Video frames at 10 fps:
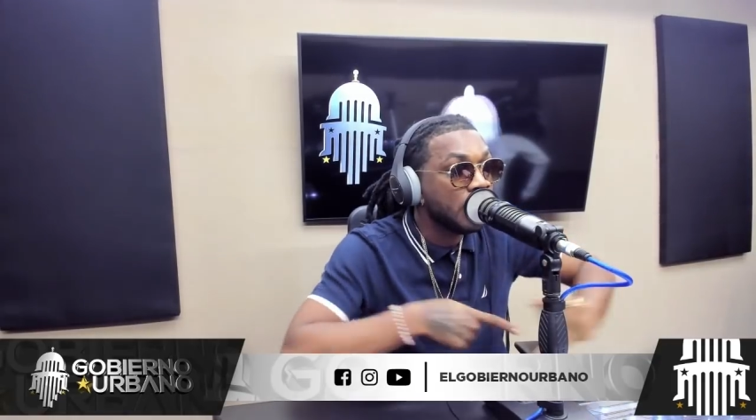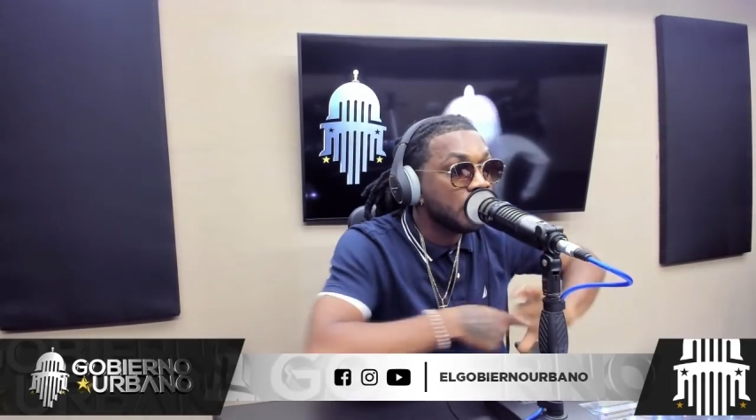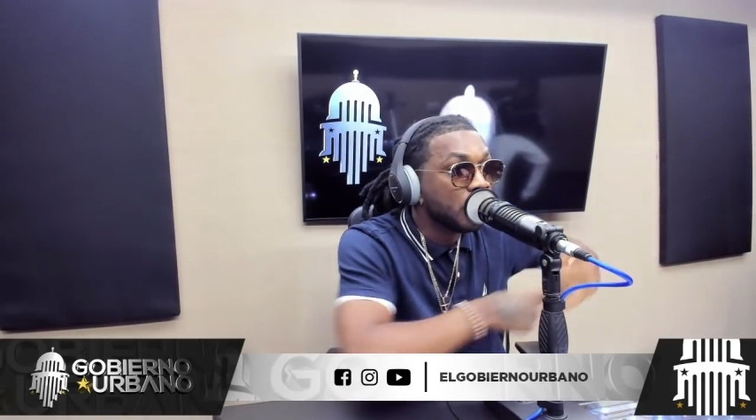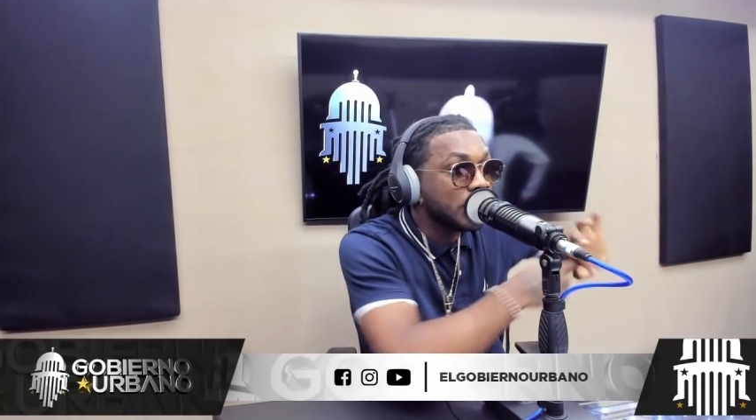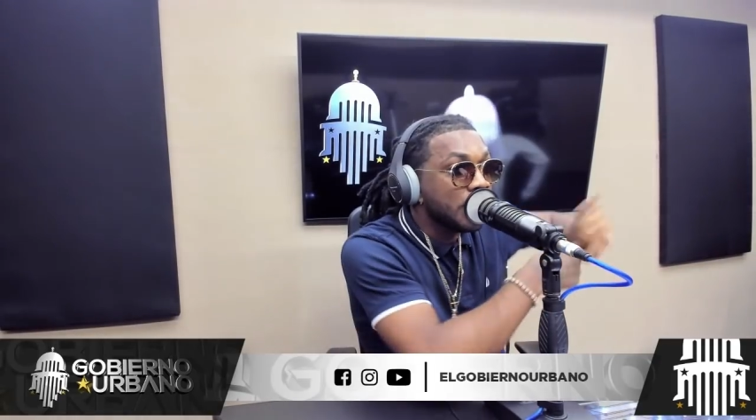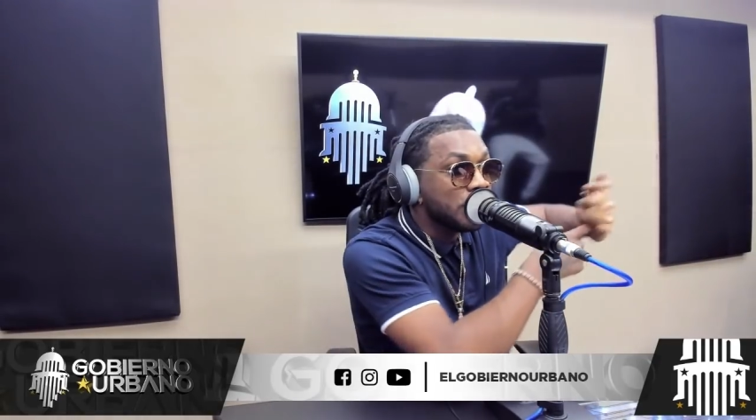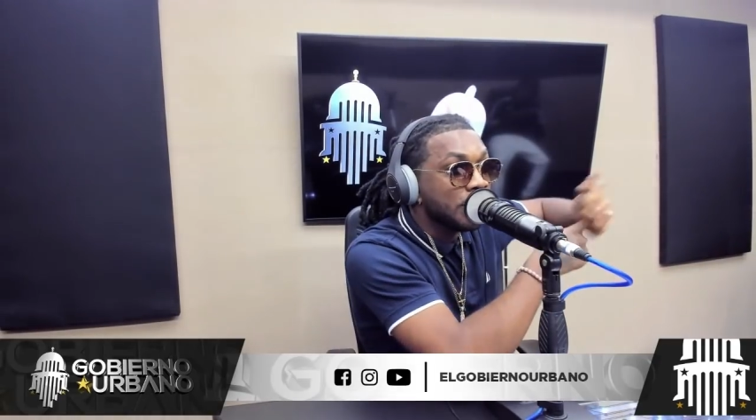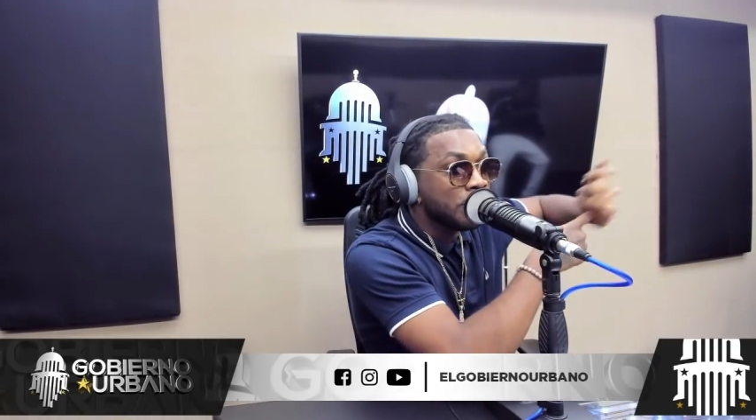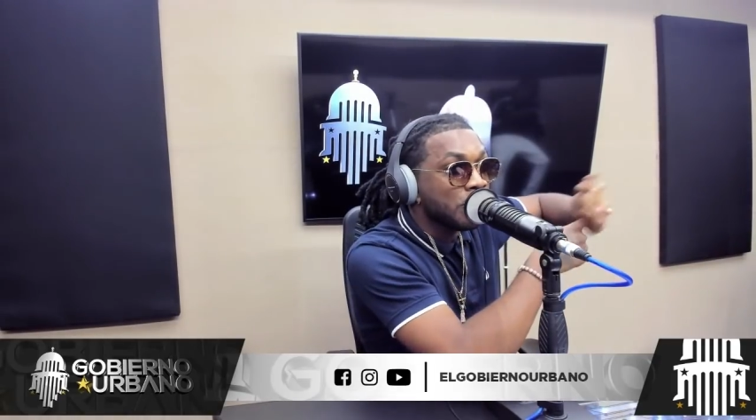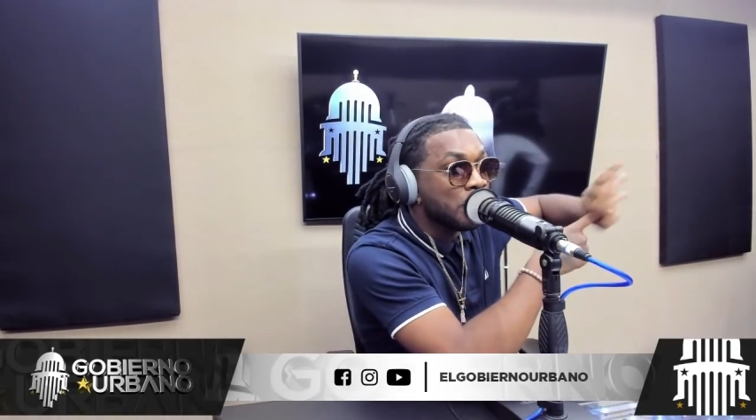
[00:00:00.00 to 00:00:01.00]
Porque yo le
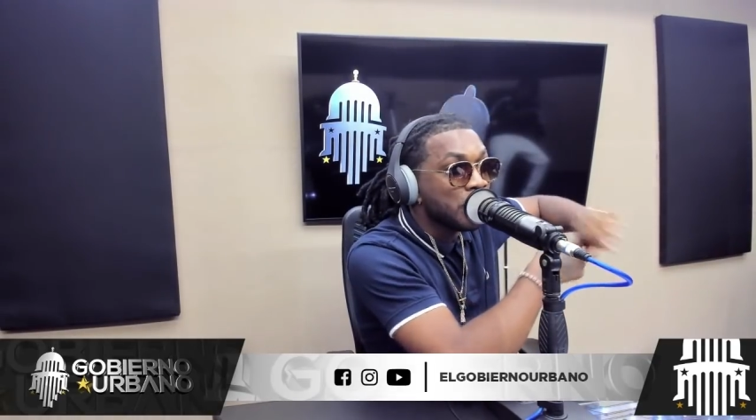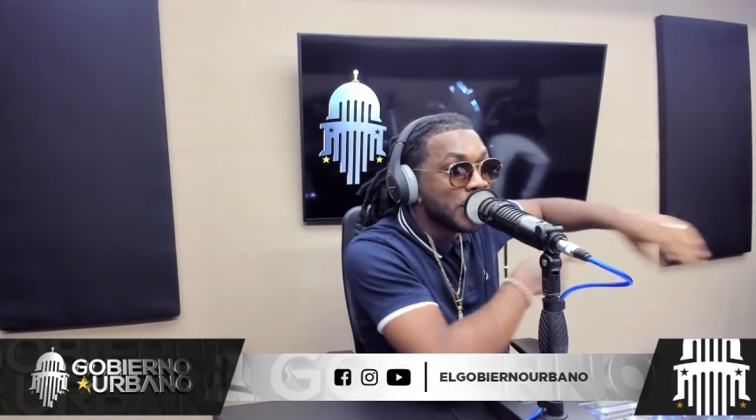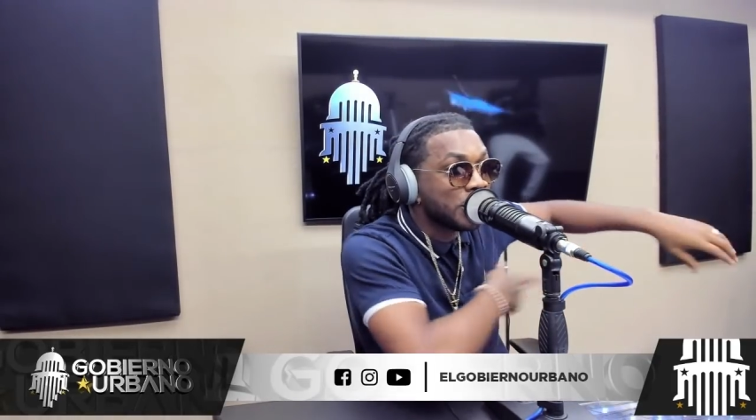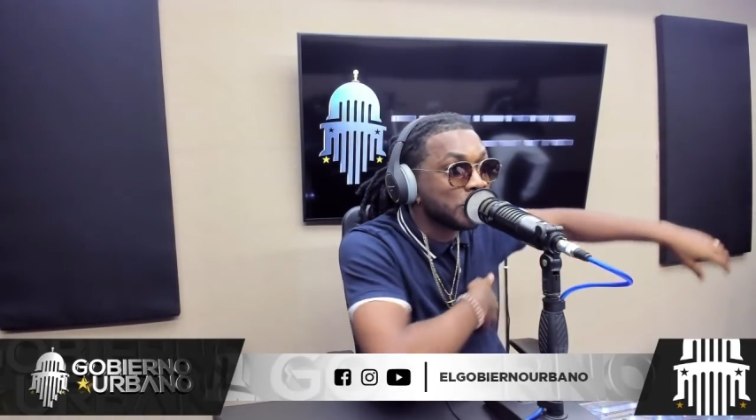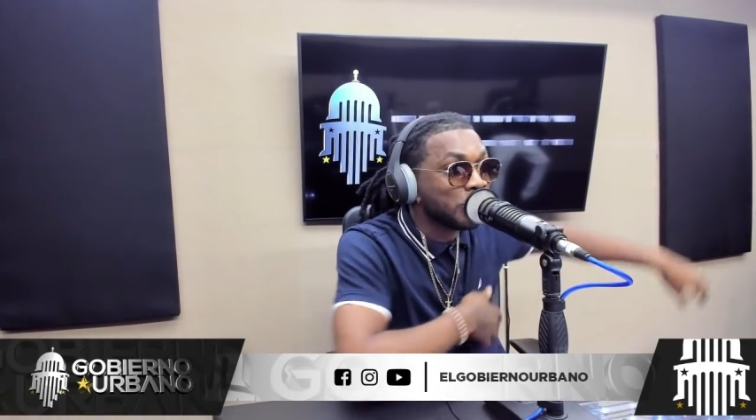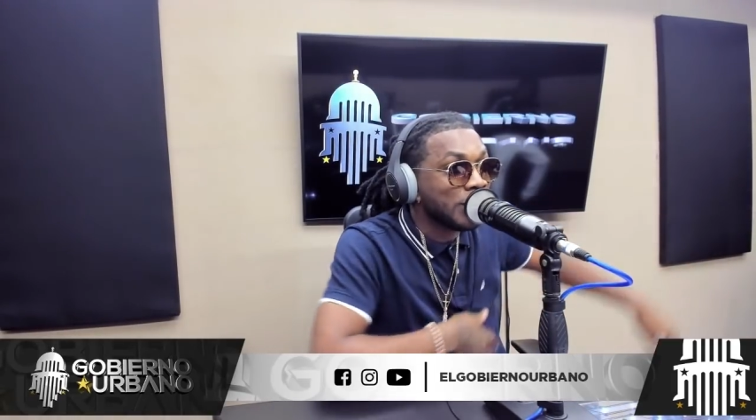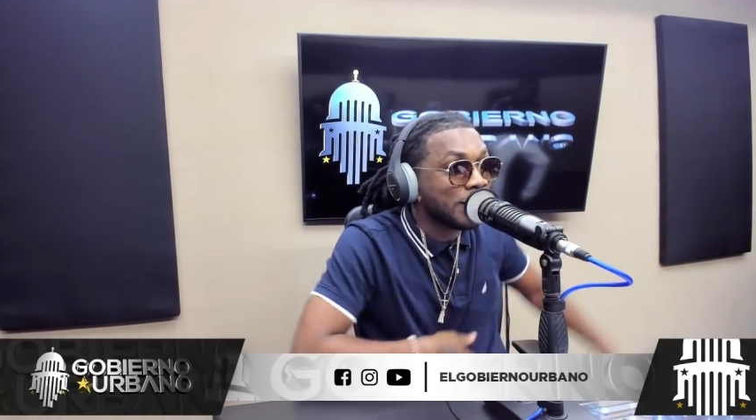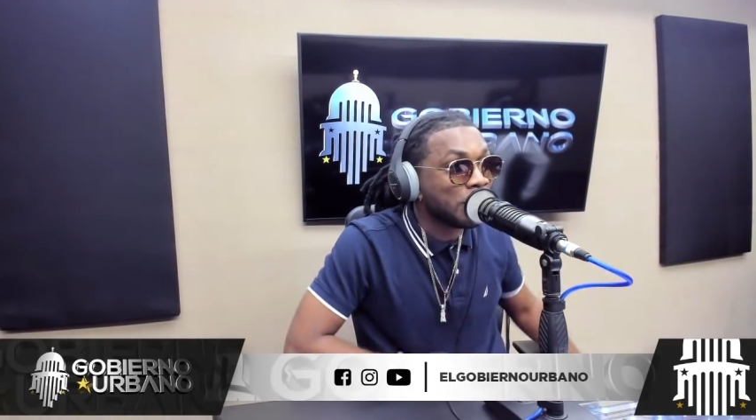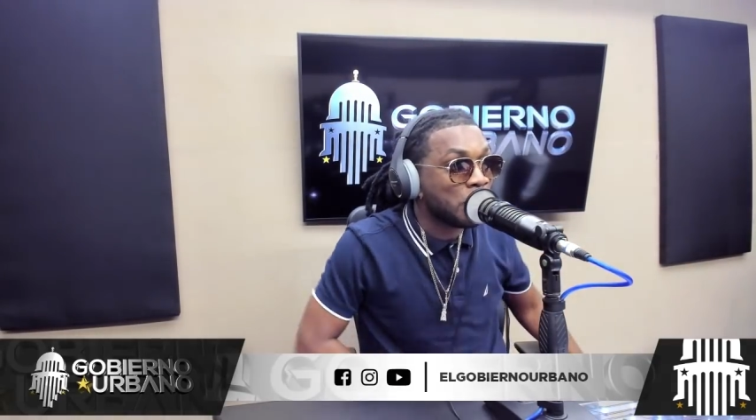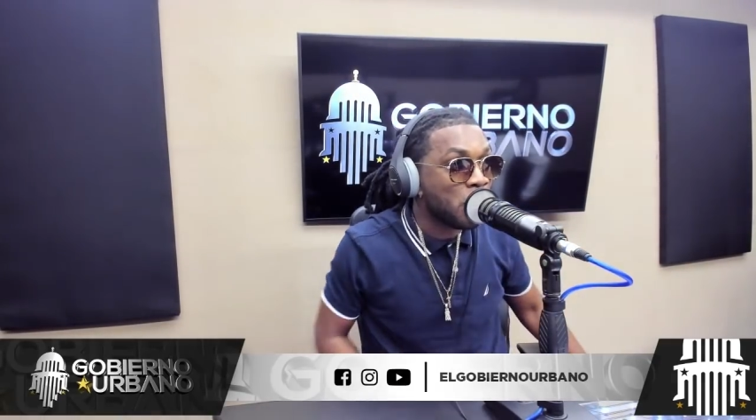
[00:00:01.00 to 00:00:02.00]
doy como negro y tú le
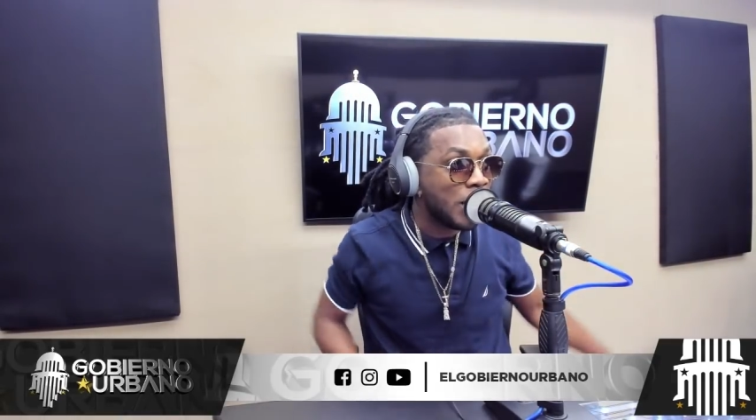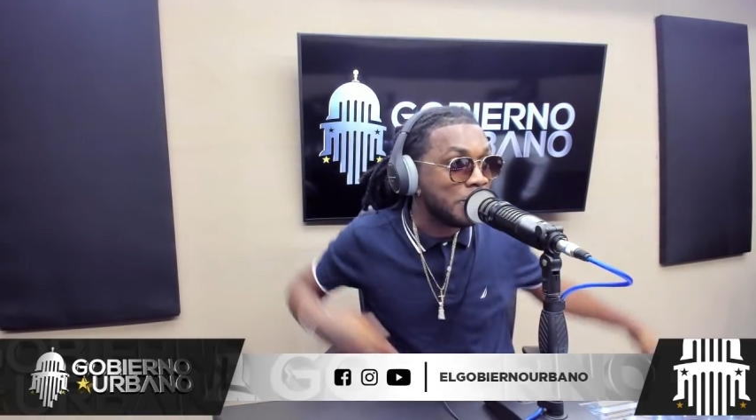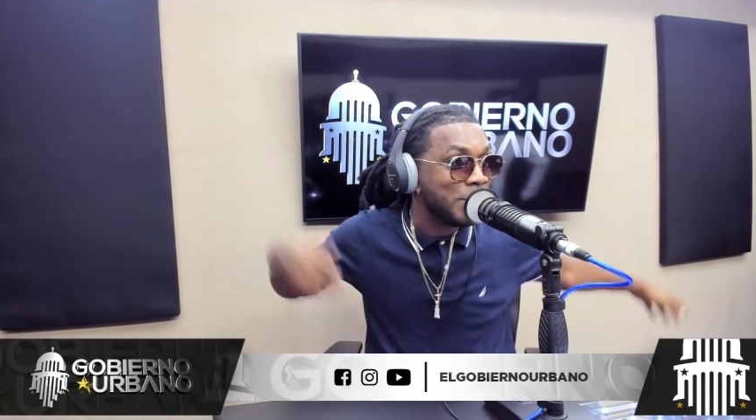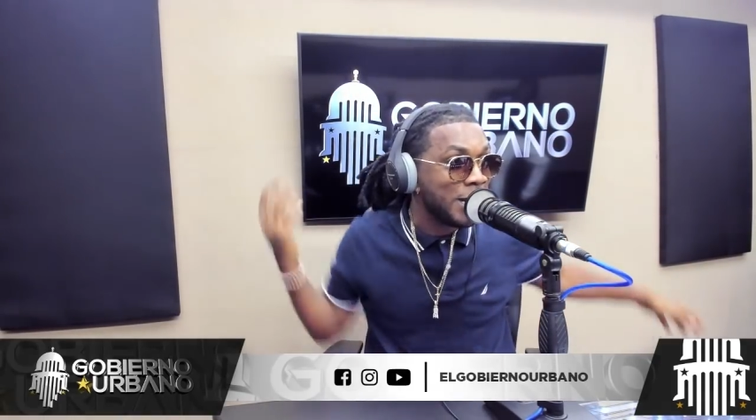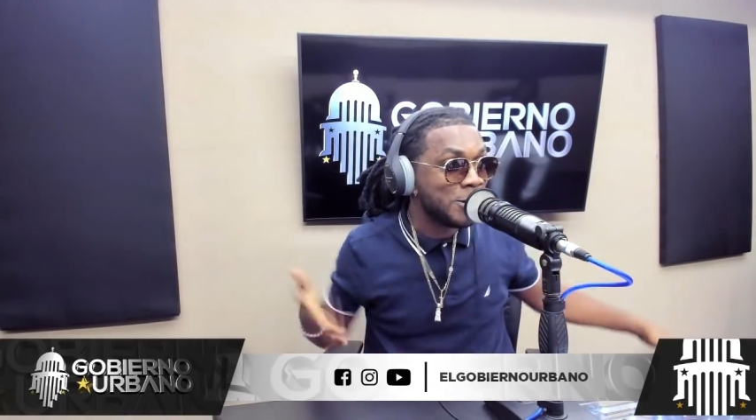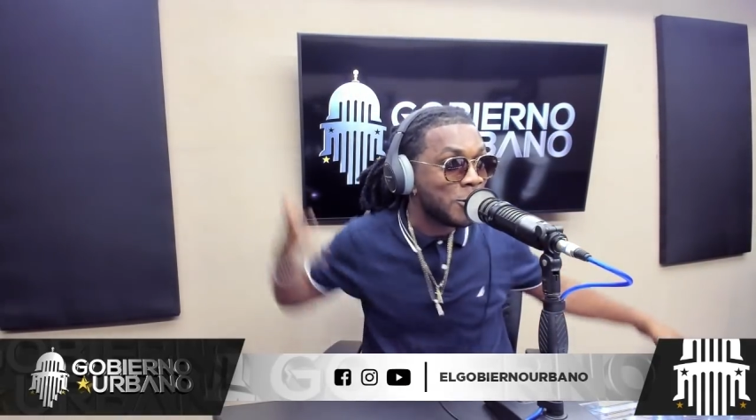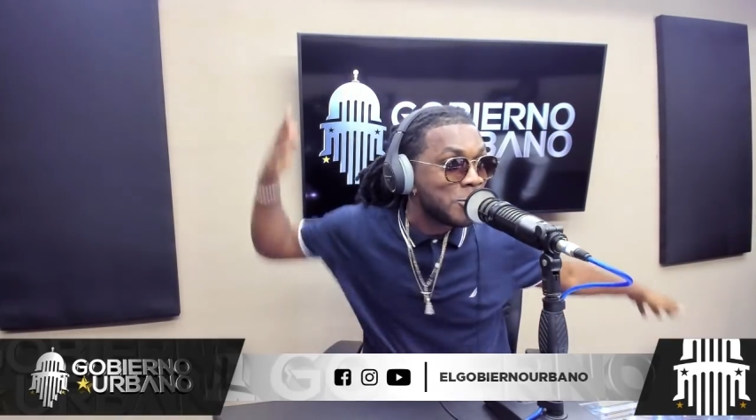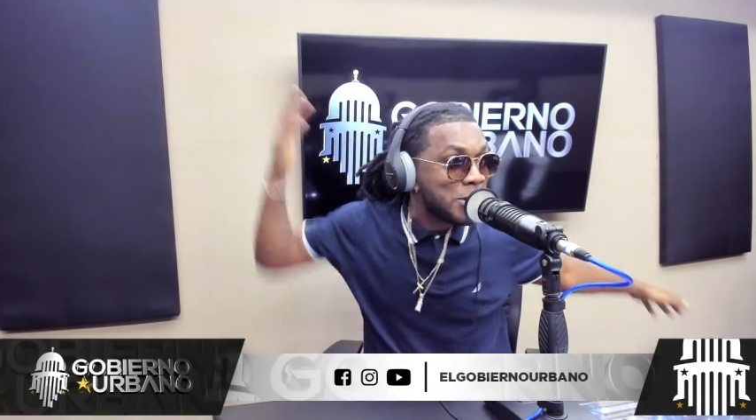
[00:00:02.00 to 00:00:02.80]
das como albino.